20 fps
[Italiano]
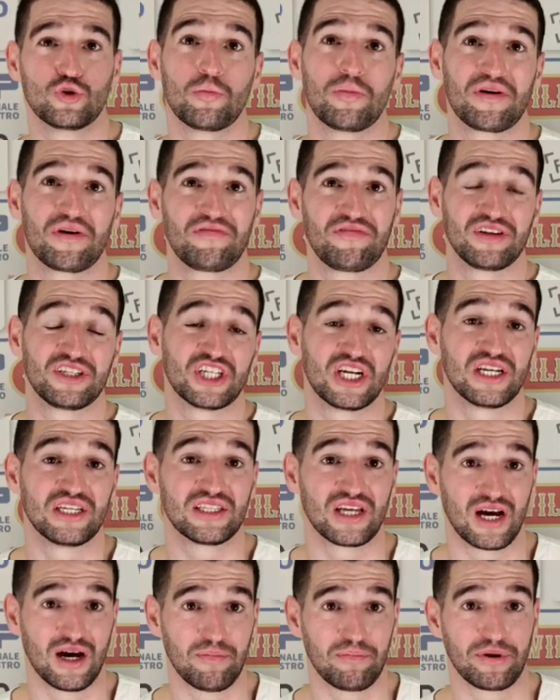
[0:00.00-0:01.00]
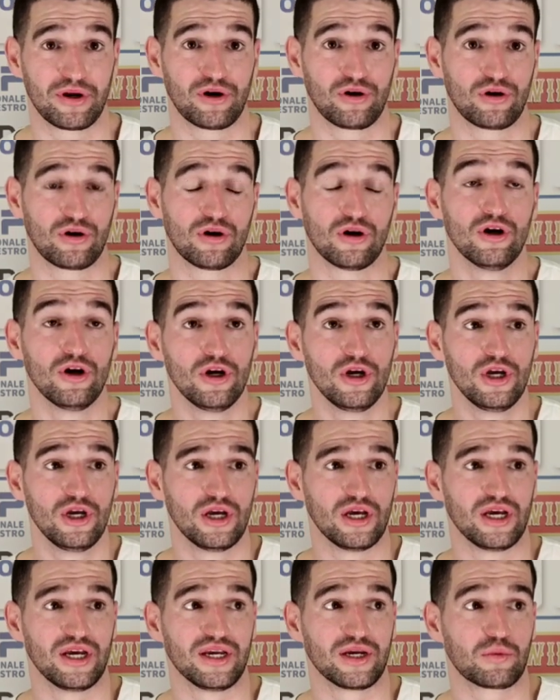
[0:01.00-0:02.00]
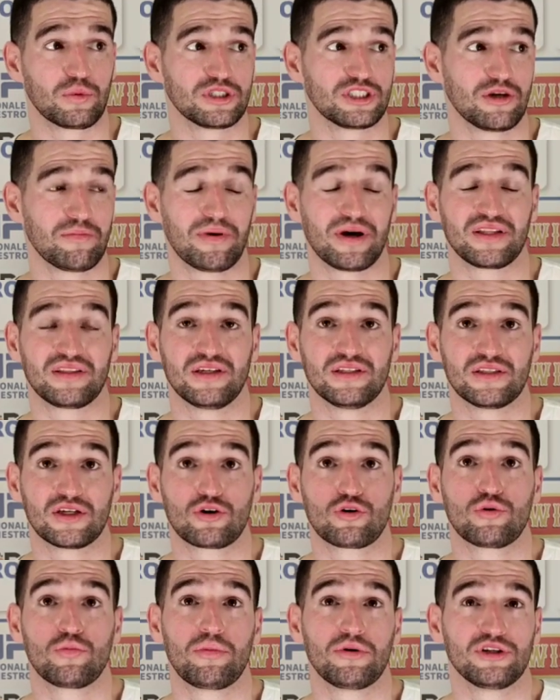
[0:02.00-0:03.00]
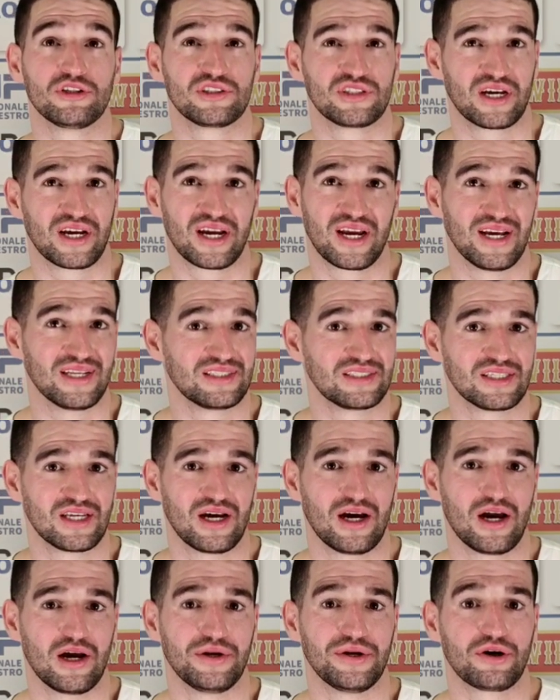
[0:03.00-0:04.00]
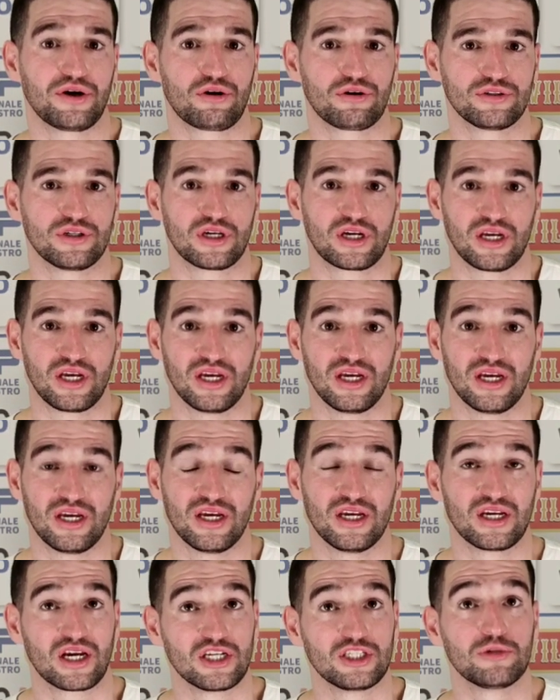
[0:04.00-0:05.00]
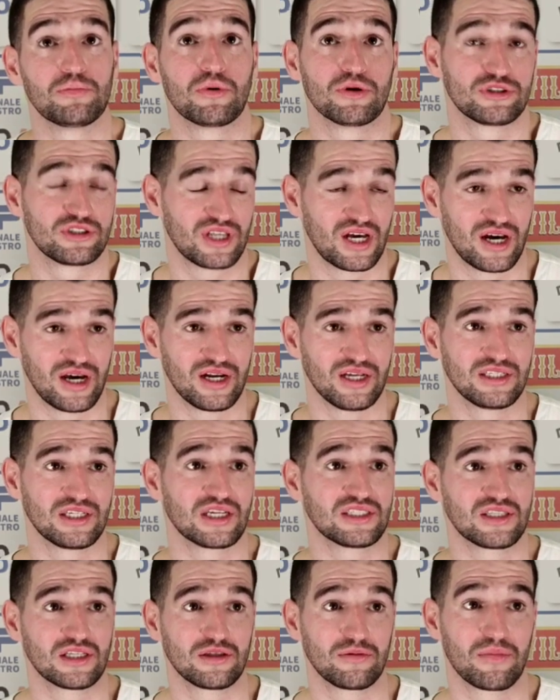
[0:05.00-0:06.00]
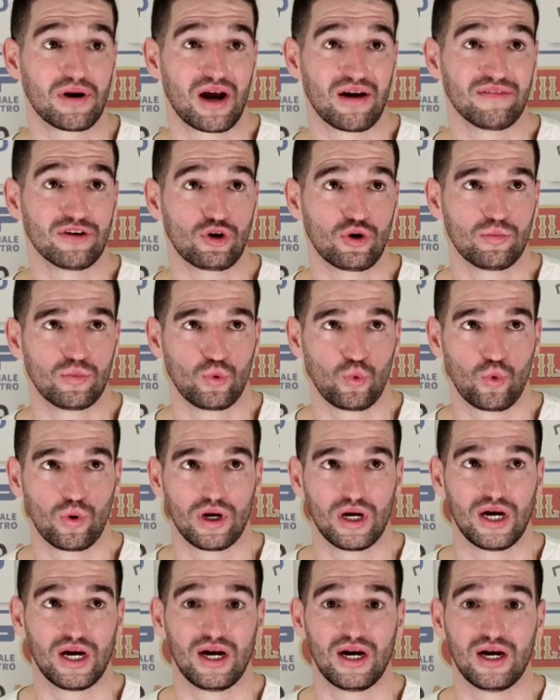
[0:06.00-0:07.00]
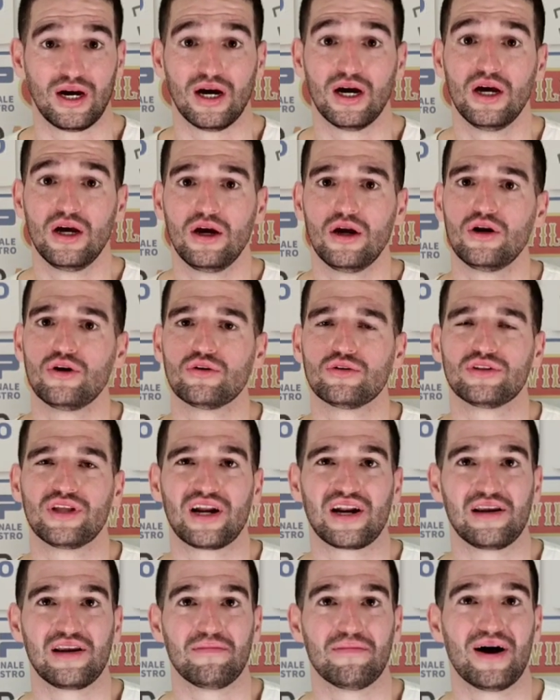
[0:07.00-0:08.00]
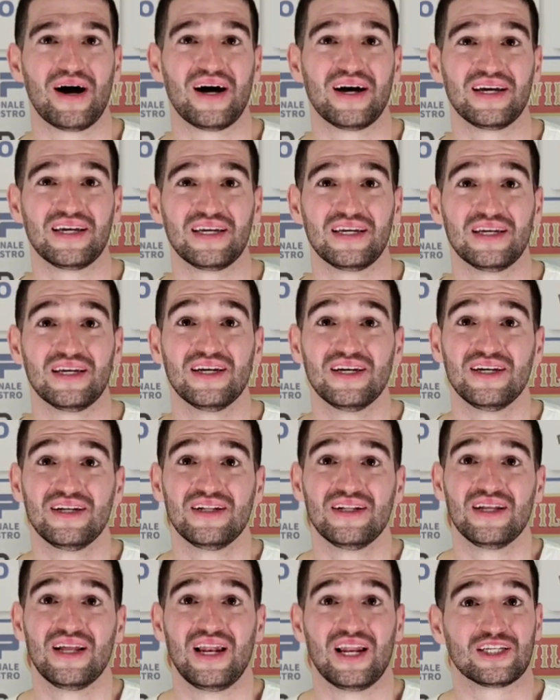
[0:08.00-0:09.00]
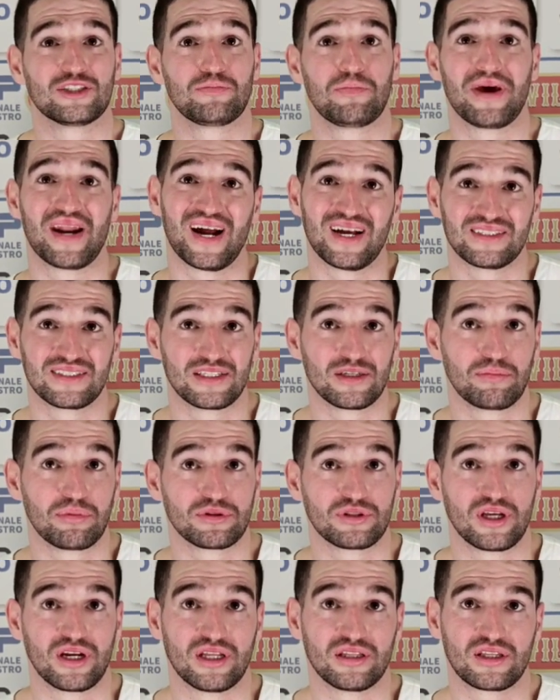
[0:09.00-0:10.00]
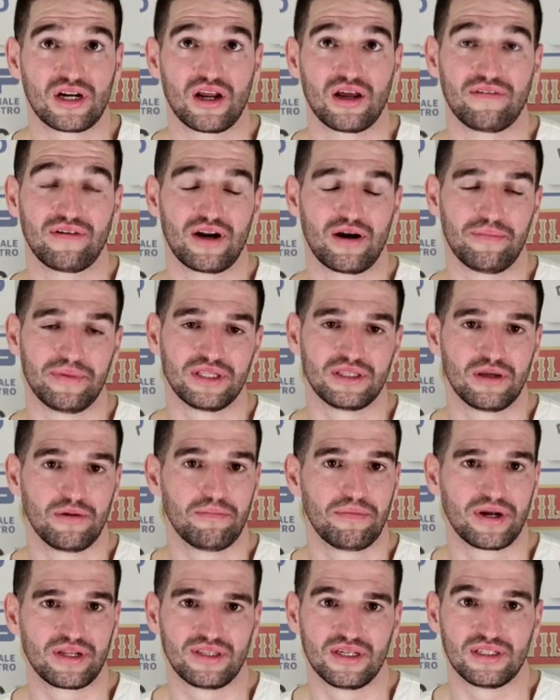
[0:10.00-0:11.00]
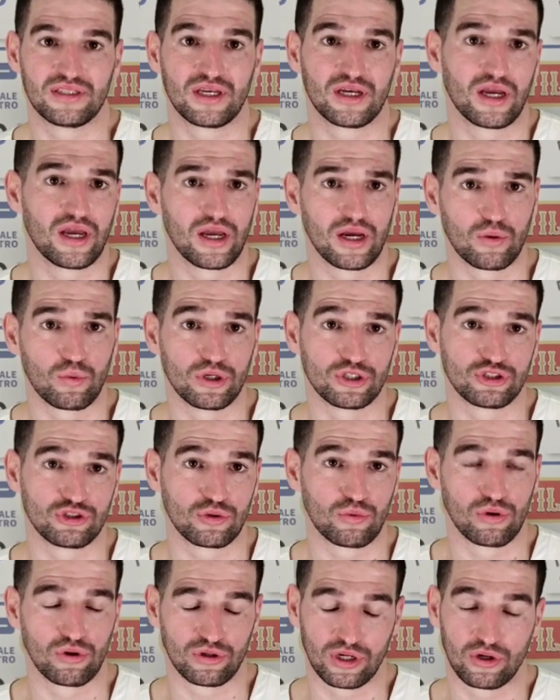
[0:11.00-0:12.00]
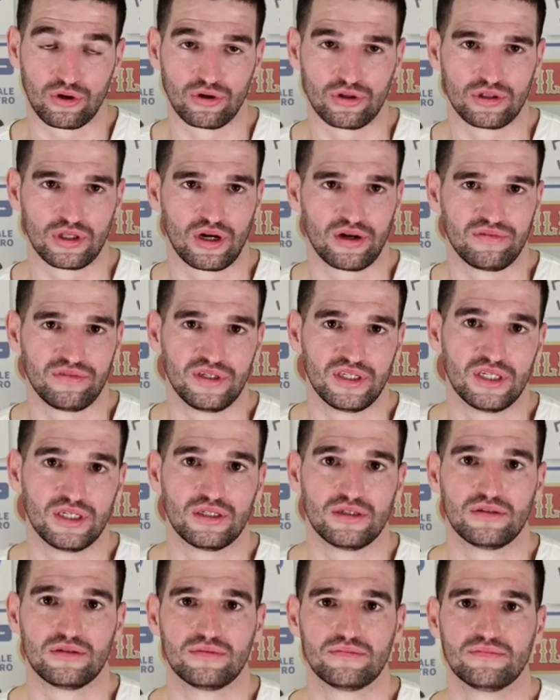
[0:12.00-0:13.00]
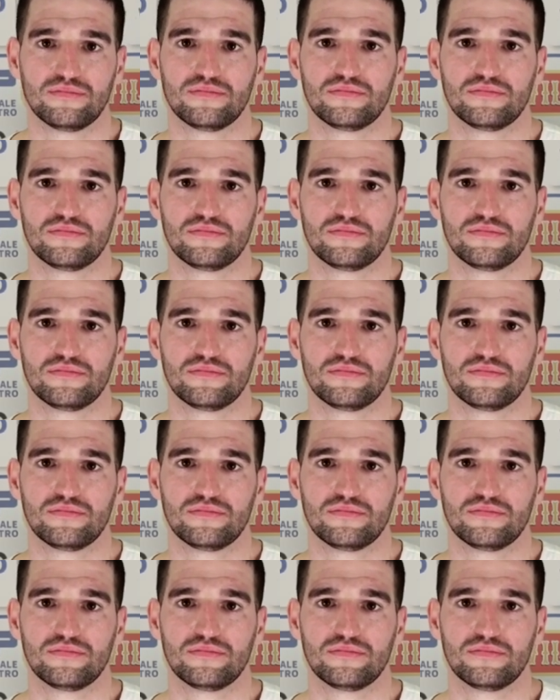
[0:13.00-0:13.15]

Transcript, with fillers: superficialità, però eh, in queste partite con un po' di stanchezza è una cosa che, che, ci può stare, siamo stati bravi comunque a non dargli mai la speranza di poter entrare veramente in partita e questo è quello che conta alla fine.